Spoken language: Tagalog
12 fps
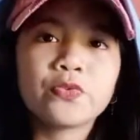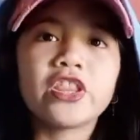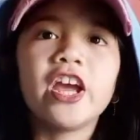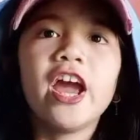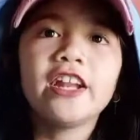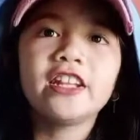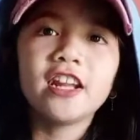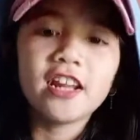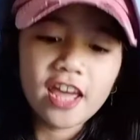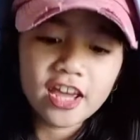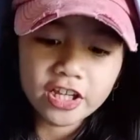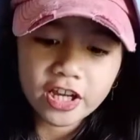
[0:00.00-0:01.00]
30
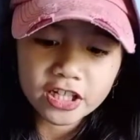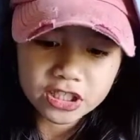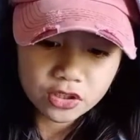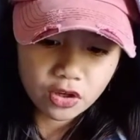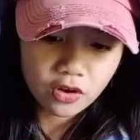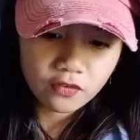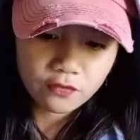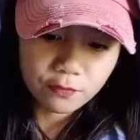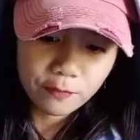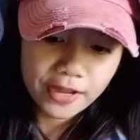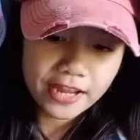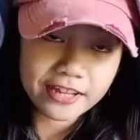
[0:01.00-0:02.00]
layers of
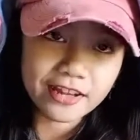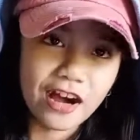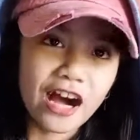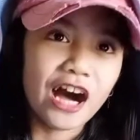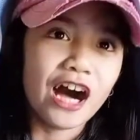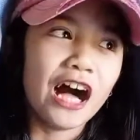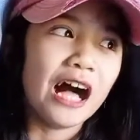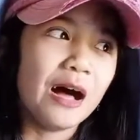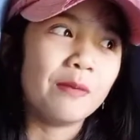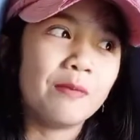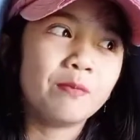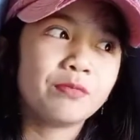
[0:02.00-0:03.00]

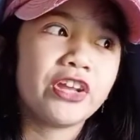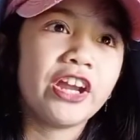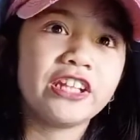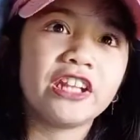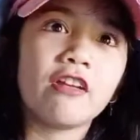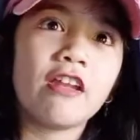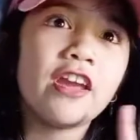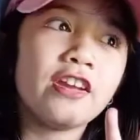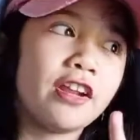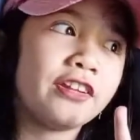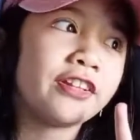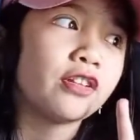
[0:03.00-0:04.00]
makeup. 30
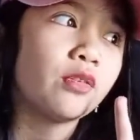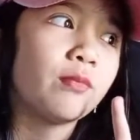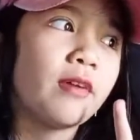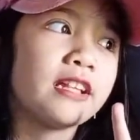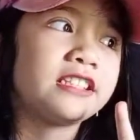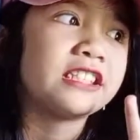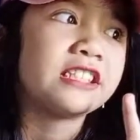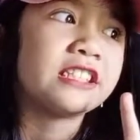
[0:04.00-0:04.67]
layers, tatlong beses.